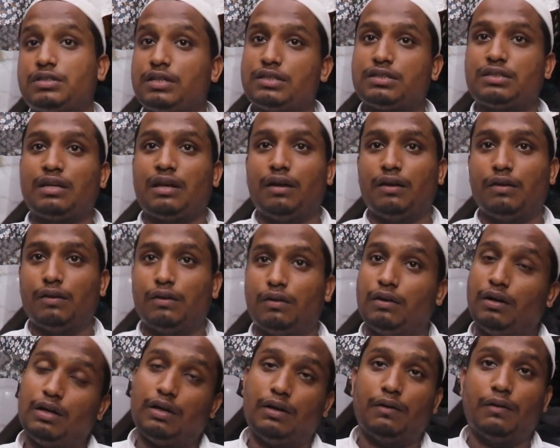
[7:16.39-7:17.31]
थोड़ी ठीक ठाक
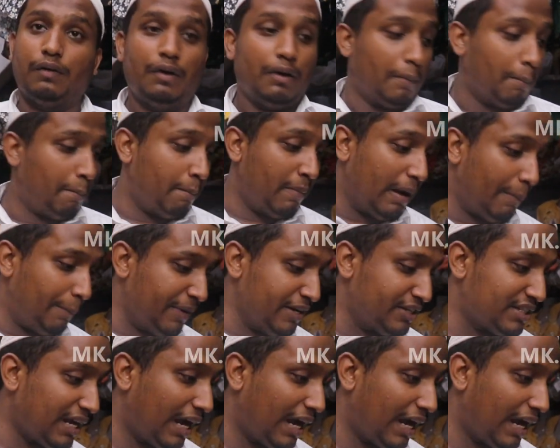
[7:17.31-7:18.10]
मिलेगी हाँ। बस मैं अपनी